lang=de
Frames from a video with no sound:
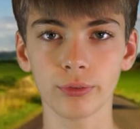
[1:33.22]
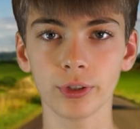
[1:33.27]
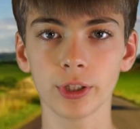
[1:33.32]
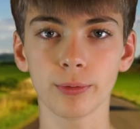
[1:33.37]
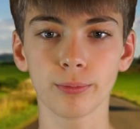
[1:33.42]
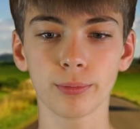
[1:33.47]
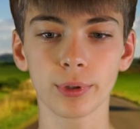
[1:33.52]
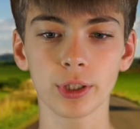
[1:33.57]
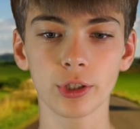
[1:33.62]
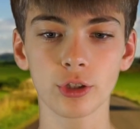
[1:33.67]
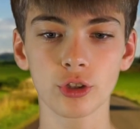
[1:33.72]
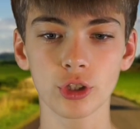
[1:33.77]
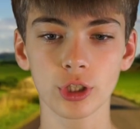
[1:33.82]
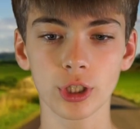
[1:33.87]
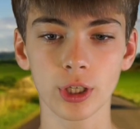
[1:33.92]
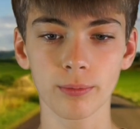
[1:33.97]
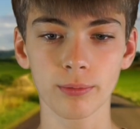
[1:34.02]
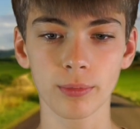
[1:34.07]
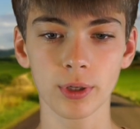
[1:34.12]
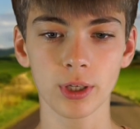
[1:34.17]
vielen
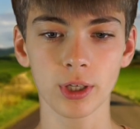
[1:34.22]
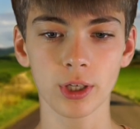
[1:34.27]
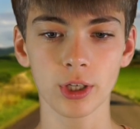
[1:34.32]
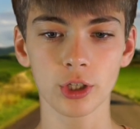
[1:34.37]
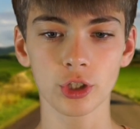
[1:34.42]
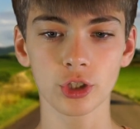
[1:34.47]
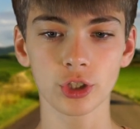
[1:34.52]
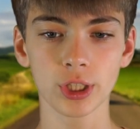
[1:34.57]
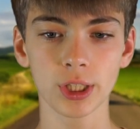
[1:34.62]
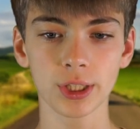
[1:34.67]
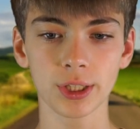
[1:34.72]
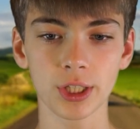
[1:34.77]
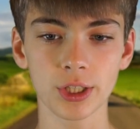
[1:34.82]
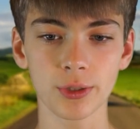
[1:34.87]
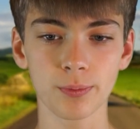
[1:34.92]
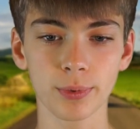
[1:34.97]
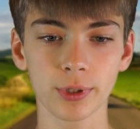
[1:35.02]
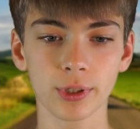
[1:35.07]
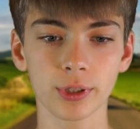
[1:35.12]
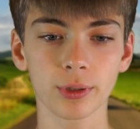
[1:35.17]
Bildschirmen, steht
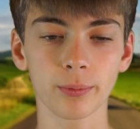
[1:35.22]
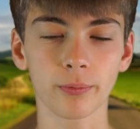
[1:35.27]
das Bild